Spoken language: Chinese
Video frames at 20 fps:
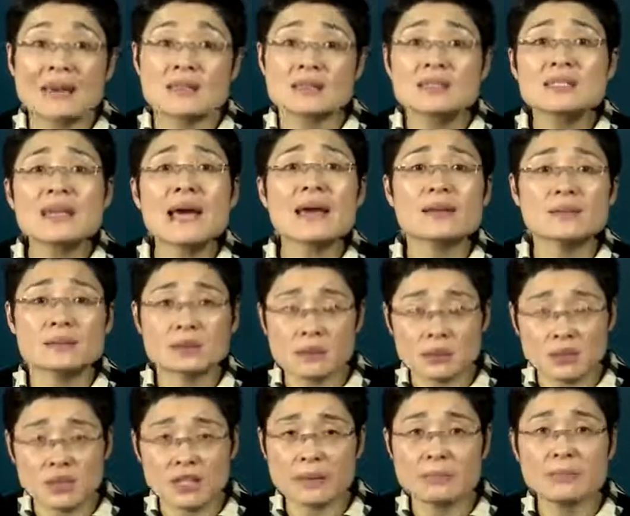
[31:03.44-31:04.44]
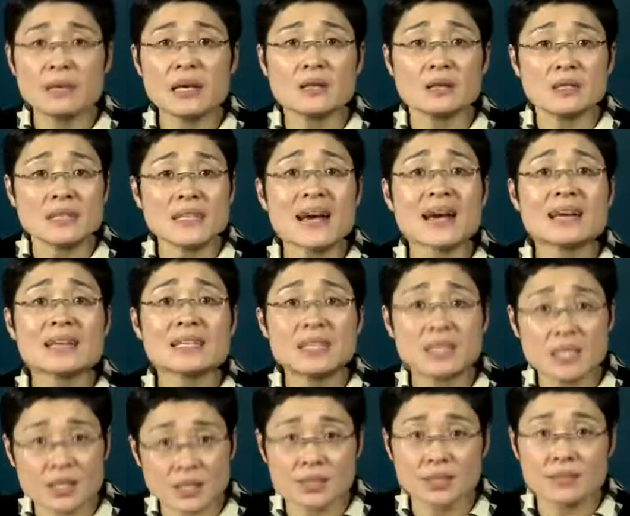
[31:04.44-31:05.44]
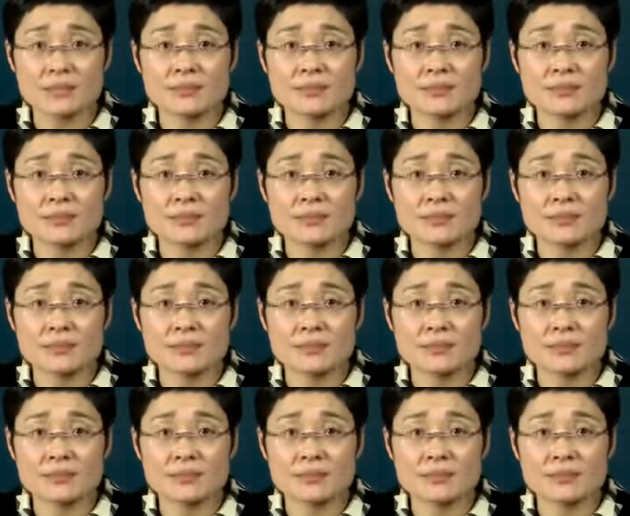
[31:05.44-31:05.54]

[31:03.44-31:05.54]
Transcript: that 前面加 is，